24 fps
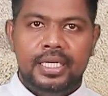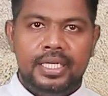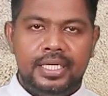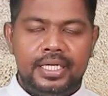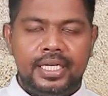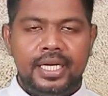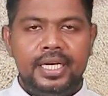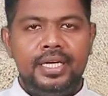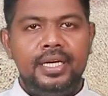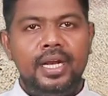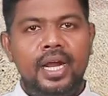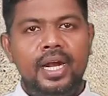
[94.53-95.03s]

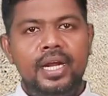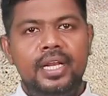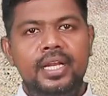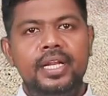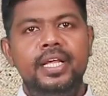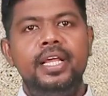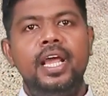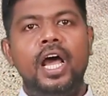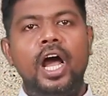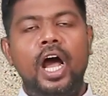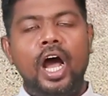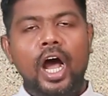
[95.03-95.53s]
இன்றைய
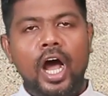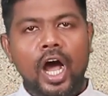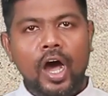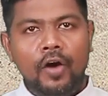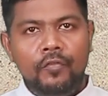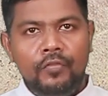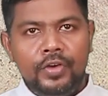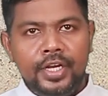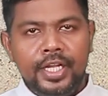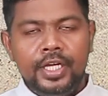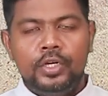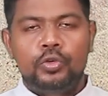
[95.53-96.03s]
நாளிலே
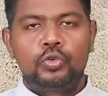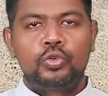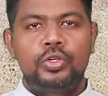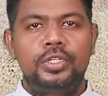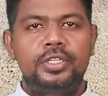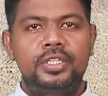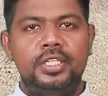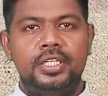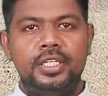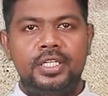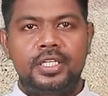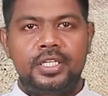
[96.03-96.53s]
அவரை
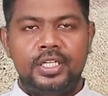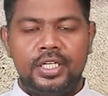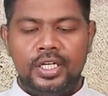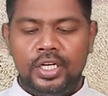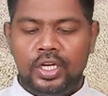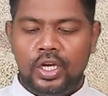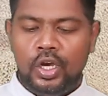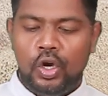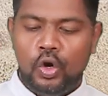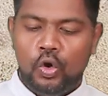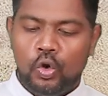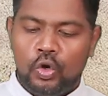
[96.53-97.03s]
குறித்திருக்கிற
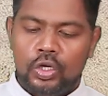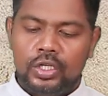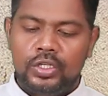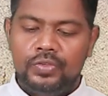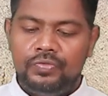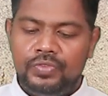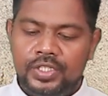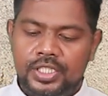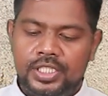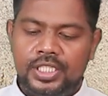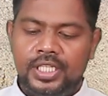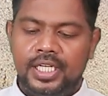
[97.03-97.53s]
ஒரு
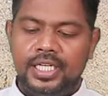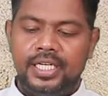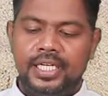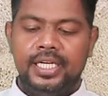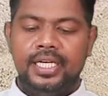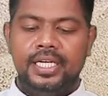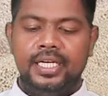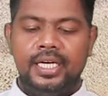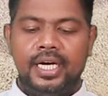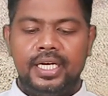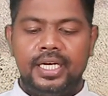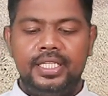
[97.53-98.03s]
விஷயட
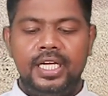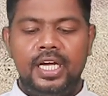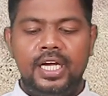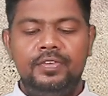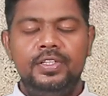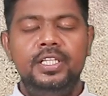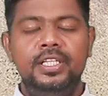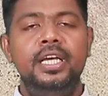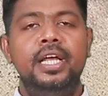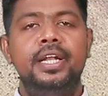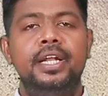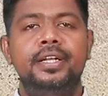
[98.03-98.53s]

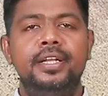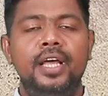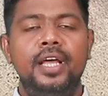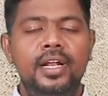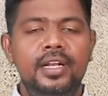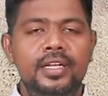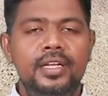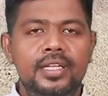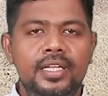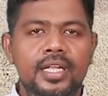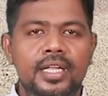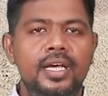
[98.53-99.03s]
அதாவது
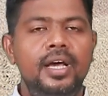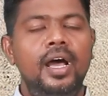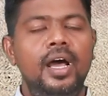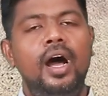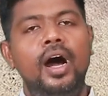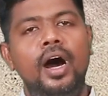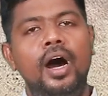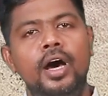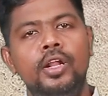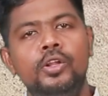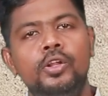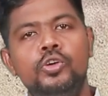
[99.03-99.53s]
நல்ல
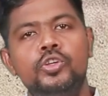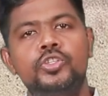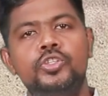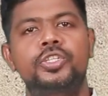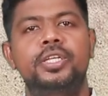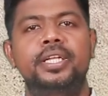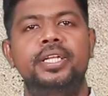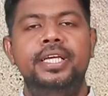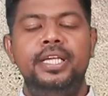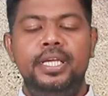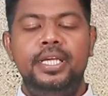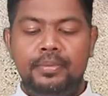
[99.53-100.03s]

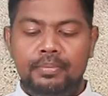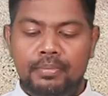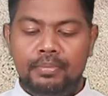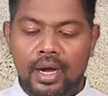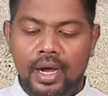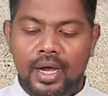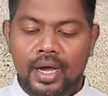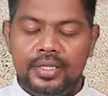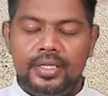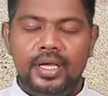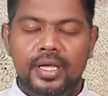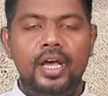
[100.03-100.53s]
ஆலோசனை
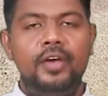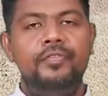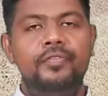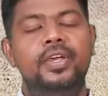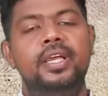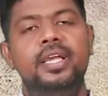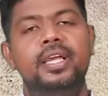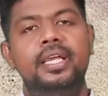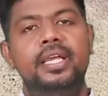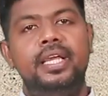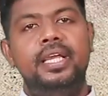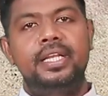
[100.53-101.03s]

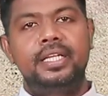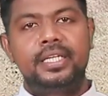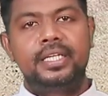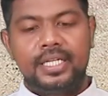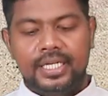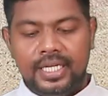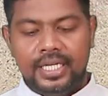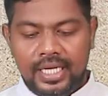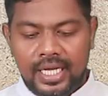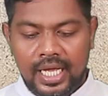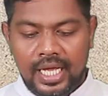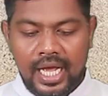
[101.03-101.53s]
மாதாவே
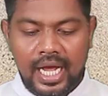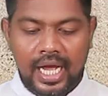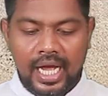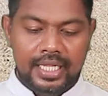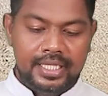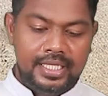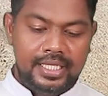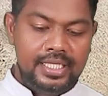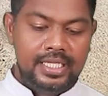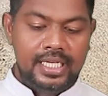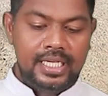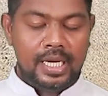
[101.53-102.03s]
என்கிற
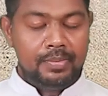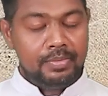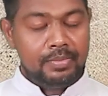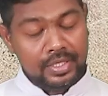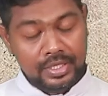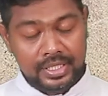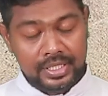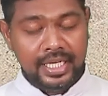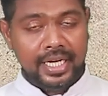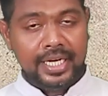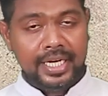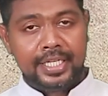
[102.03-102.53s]
அதை நாம்
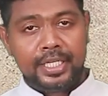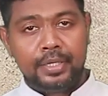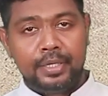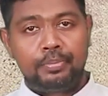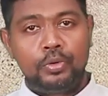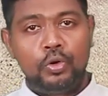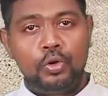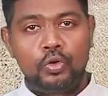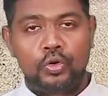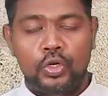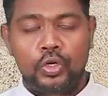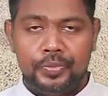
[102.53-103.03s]
தியானிக்க
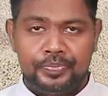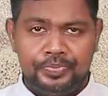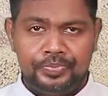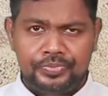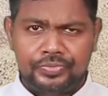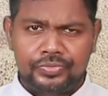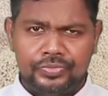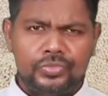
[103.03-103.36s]
போகிறோம்